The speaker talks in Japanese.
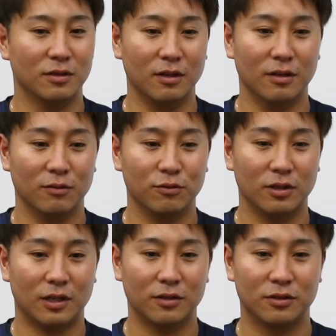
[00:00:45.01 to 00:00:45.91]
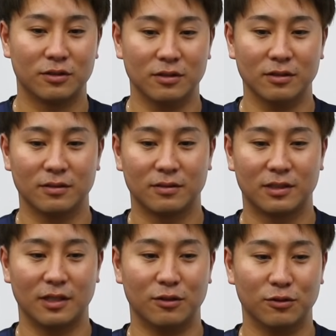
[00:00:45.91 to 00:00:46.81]
ですね本当に楽しく好
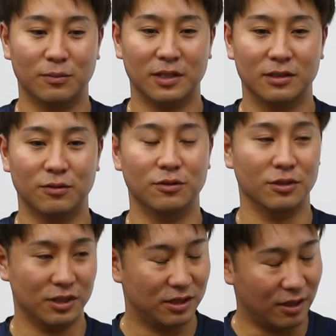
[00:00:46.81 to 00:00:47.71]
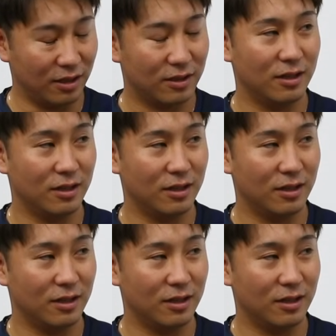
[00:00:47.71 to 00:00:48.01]
きなことまあ仕事にして、